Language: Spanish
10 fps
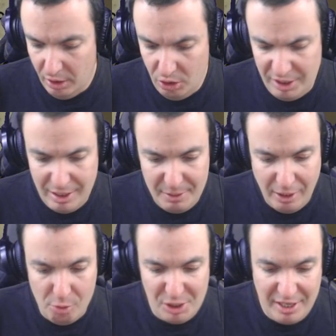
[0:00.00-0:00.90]
no
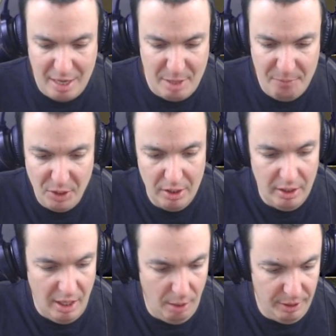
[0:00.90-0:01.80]
exactamente cómo se llama
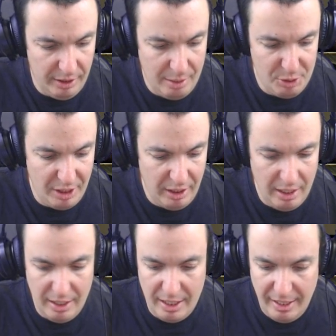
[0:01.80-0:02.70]
A ver, que tenemos aquí
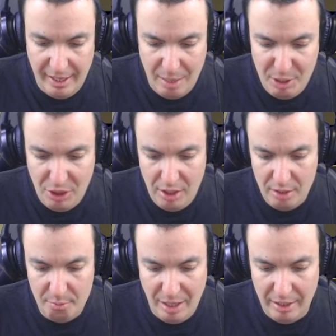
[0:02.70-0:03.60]
en la, en la
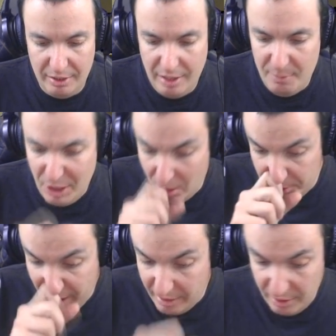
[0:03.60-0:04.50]
bici Vale, tenemos que
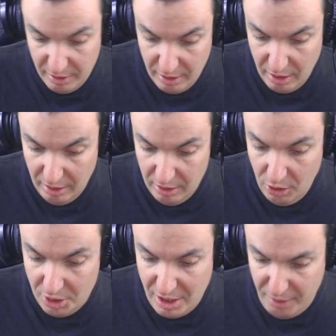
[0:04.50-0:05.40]
encontrar
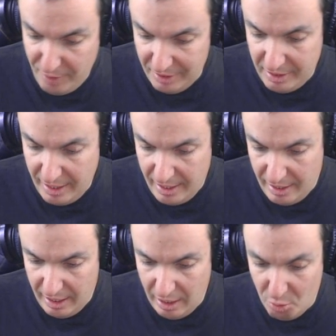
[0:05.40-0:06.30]
nos hace
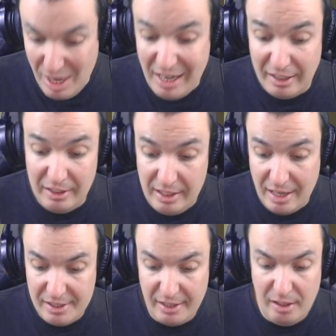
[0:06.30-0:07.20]
falta eh, una carretilla,
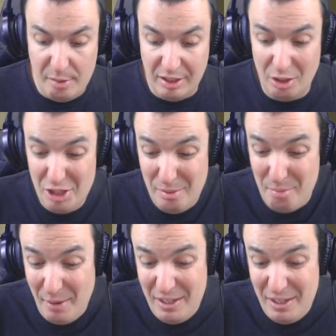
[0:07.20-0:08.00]
exactamente Me